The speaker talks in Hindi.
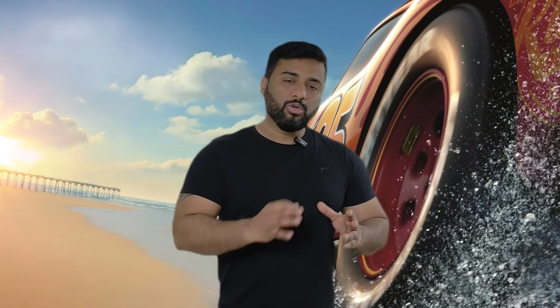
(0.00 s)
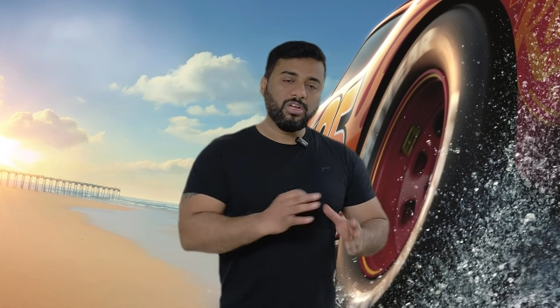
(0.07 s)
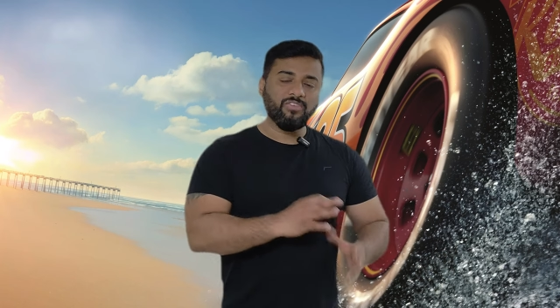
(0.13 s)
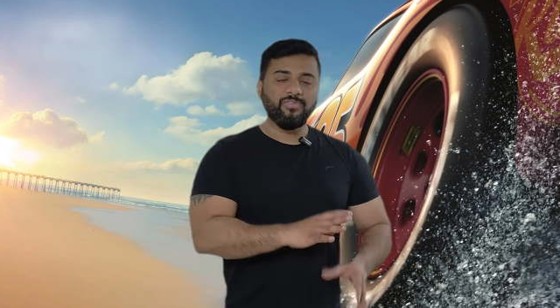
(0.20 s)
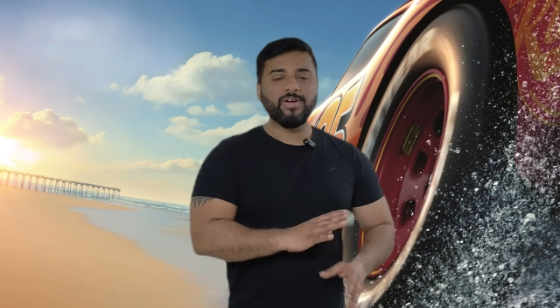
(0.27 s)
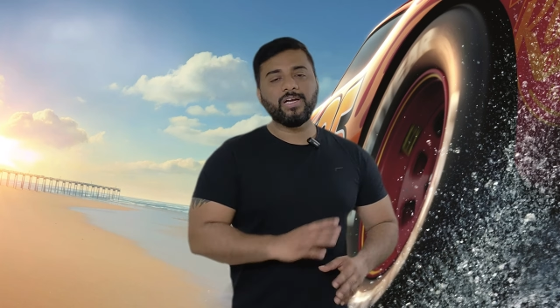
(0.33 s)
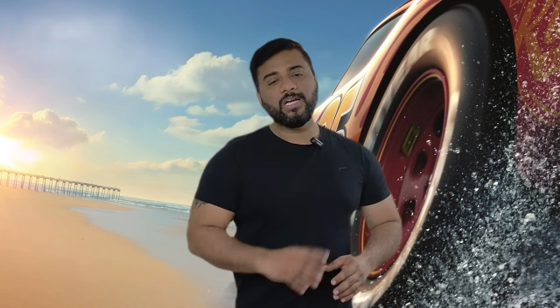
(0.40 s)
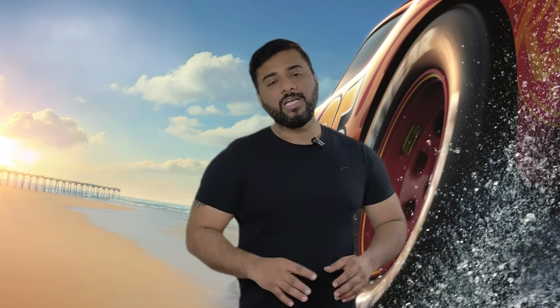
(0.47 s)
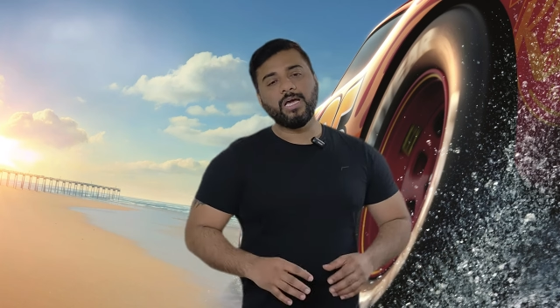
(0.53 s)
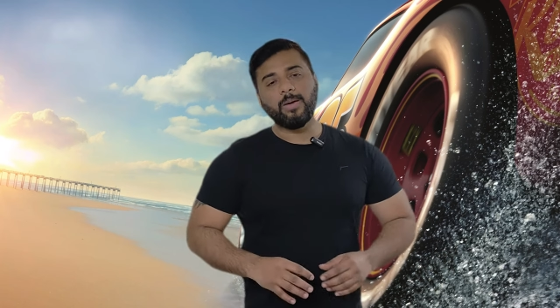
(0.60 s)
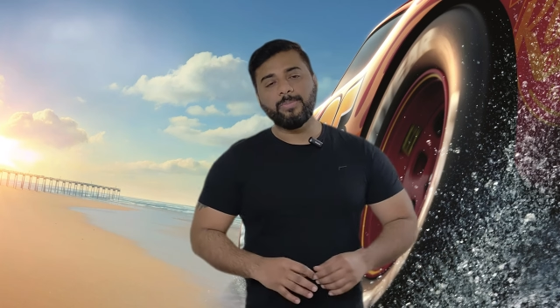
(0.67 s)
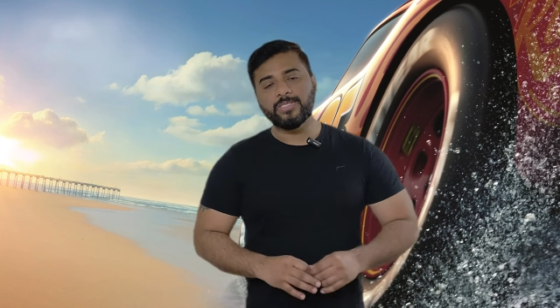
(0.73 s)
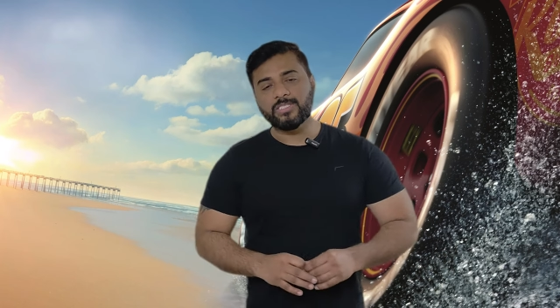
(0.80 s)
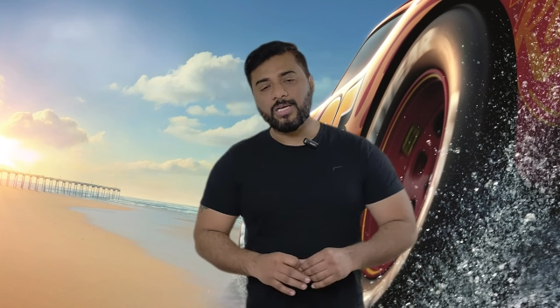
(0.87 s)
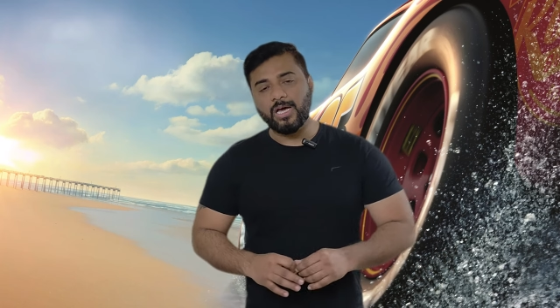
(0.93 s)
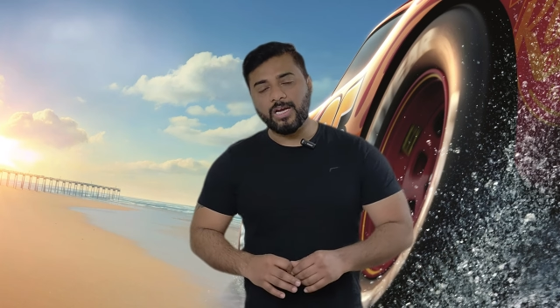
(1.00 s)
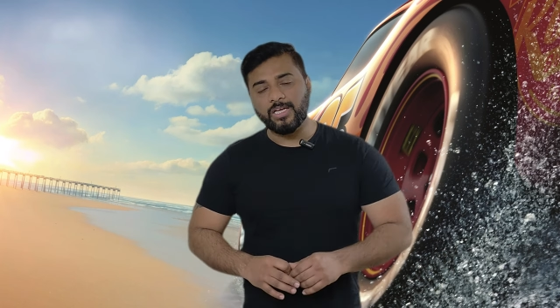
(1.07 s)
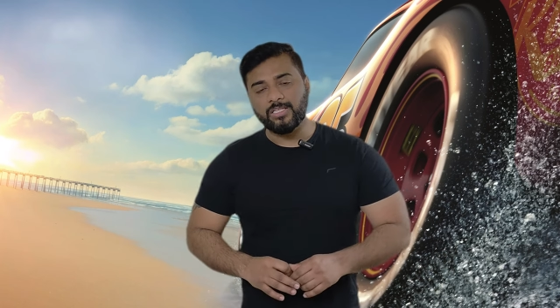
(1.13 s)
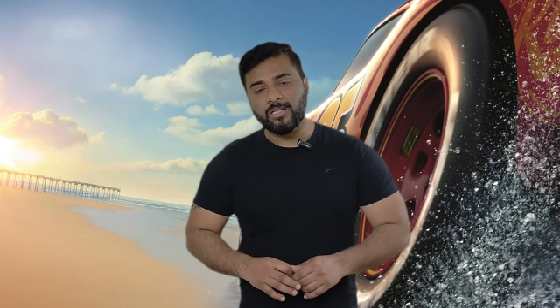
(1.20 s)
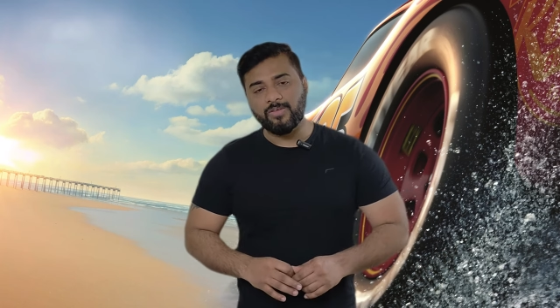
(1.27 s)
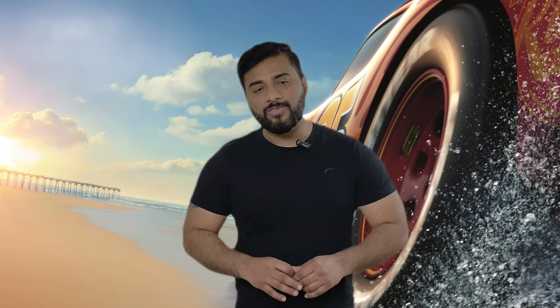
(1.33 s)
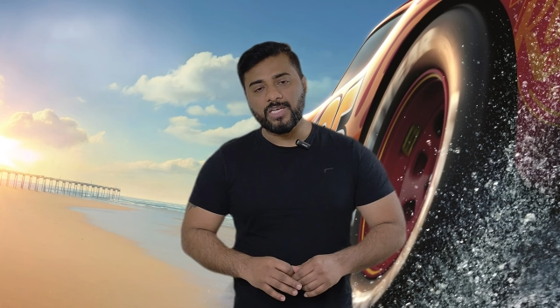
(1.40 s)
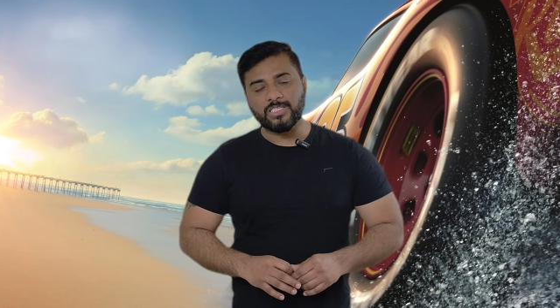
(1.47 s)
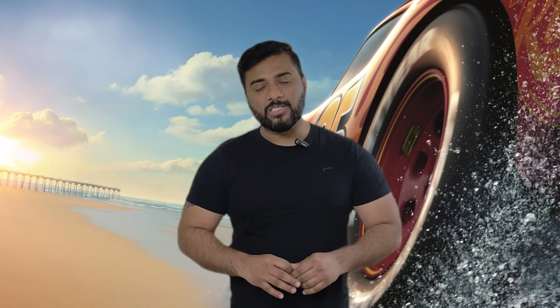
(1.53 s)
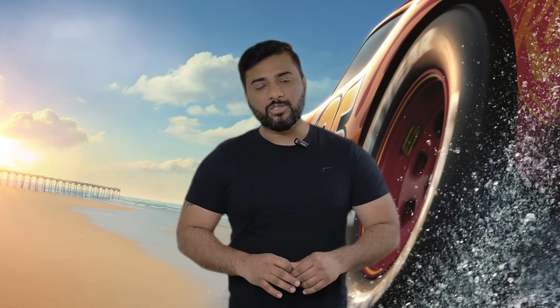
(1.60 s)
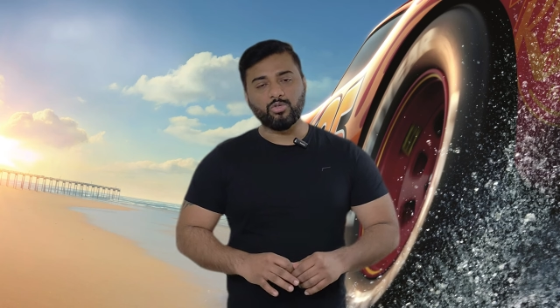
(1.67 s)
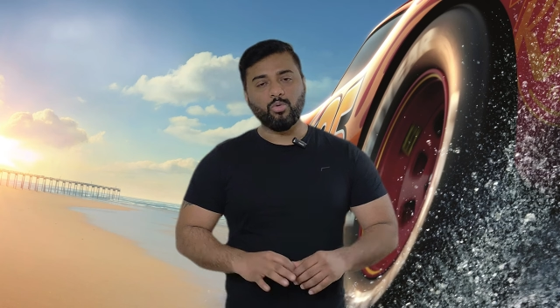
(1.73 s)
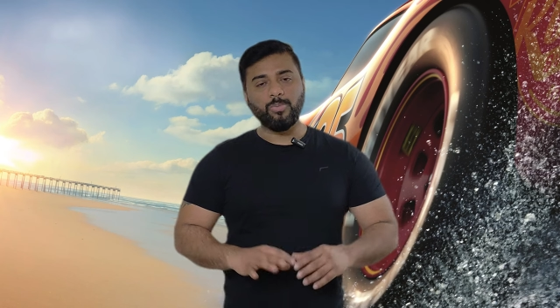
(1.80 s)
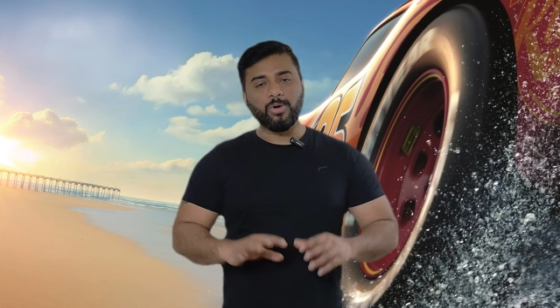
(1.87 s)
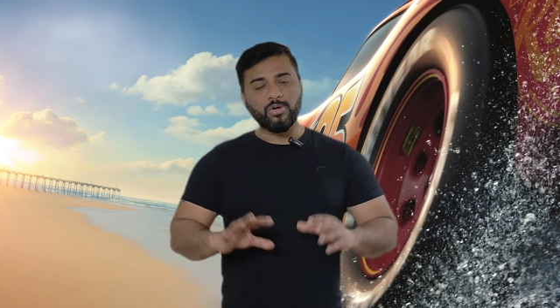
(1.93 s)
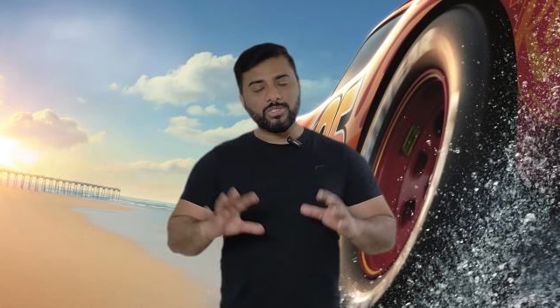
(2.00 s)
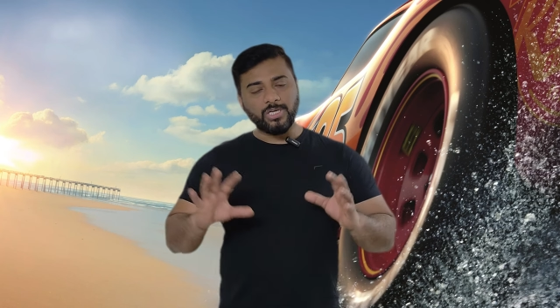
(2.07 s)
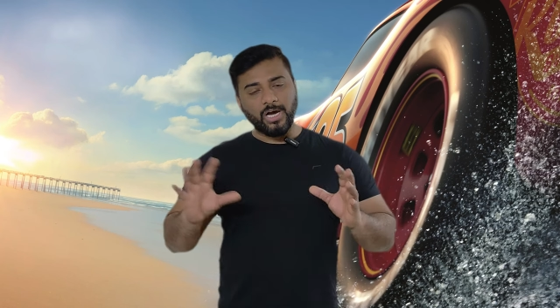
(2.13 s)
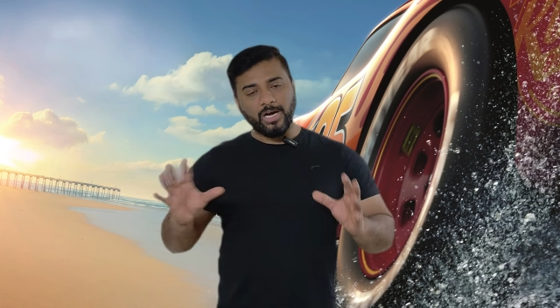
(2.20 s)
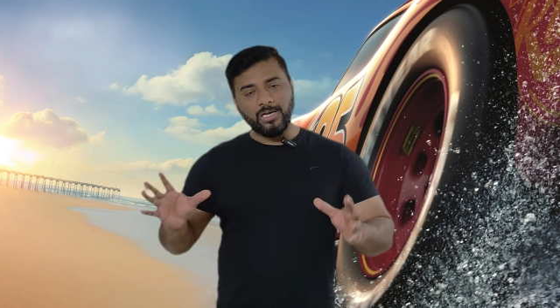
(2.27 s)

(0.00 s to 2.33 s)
तो डेफिनेटली आप इस कार की तरफ जा सकते हो बिकॉज